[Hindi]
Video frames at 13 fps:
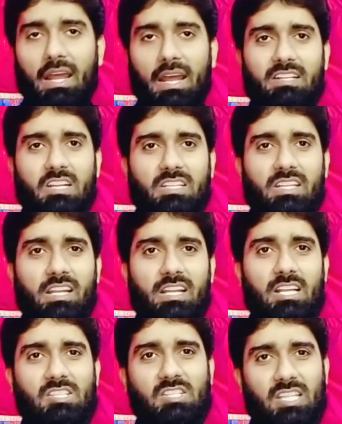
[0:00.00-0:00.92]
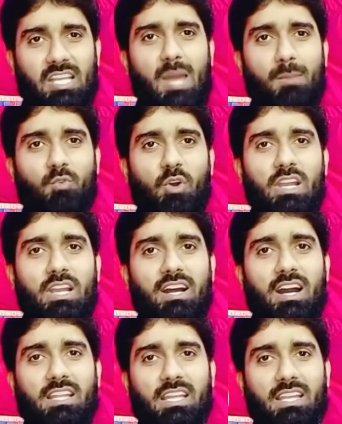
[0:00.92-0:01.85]
एडिट करके सेम वही
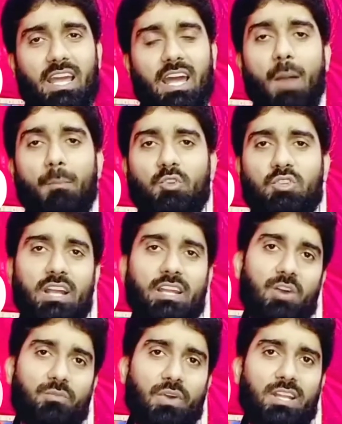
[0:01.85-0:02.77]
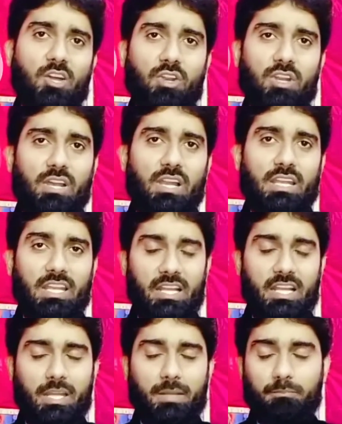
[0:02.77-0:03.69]
लगा देना है अब उसका क्या फ़ायदा होने वाला है ये
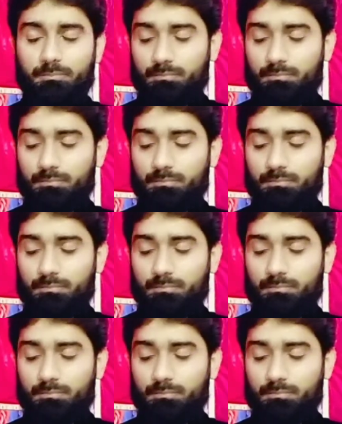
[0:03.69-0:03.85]
देखें